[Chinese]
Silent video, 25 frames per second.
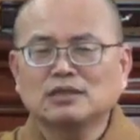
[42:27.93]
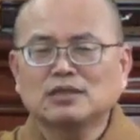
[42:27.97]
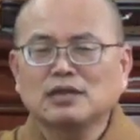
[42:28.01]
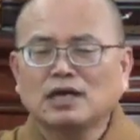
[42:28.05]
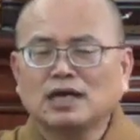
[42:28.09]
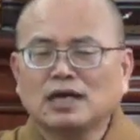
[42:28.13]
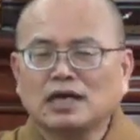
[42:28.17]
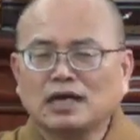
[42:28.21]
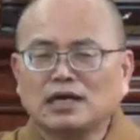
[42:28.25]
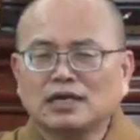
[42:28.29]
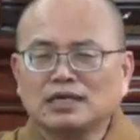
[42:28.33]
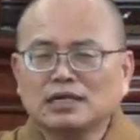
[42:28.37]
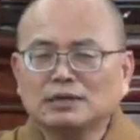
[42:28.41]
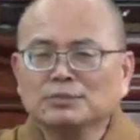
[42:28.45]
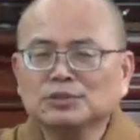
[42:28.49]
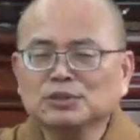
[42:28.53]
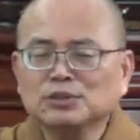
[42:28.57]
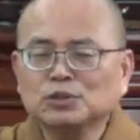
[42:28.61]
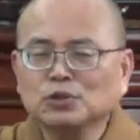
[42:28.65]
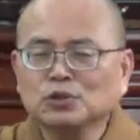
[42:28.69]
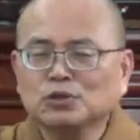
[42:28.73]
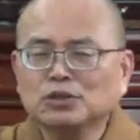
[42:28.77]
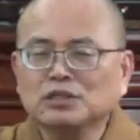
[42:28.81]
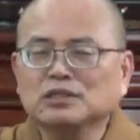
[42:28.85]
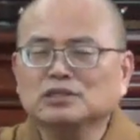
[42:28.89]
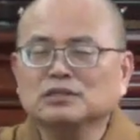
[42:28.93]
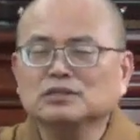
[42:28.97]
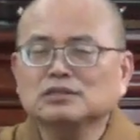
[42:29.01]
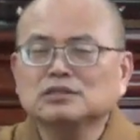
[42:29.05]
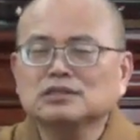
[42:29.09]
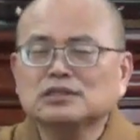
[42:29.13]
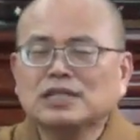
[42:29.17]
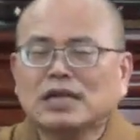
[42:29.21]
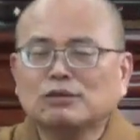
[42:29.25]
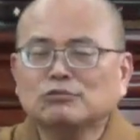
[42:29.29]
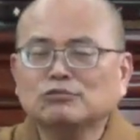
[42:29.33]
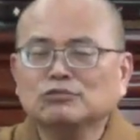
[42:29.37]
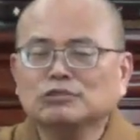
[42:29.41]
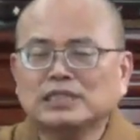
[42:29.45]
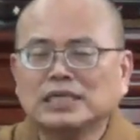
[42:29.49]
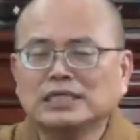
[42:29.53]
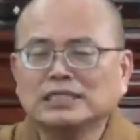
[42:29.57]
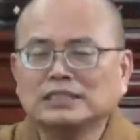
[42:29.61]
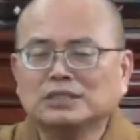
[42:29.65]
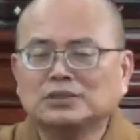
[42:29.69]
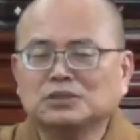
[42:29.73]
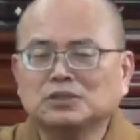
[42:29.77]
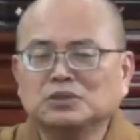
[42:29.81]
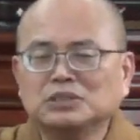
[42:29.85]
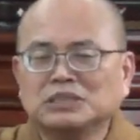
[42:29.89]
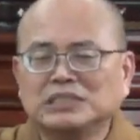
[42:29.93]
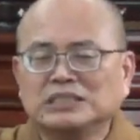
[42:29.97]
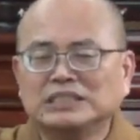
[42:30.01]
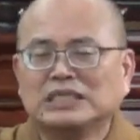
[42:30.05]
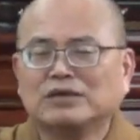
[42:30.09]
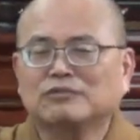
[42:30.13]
啊，那么多人大户长者都信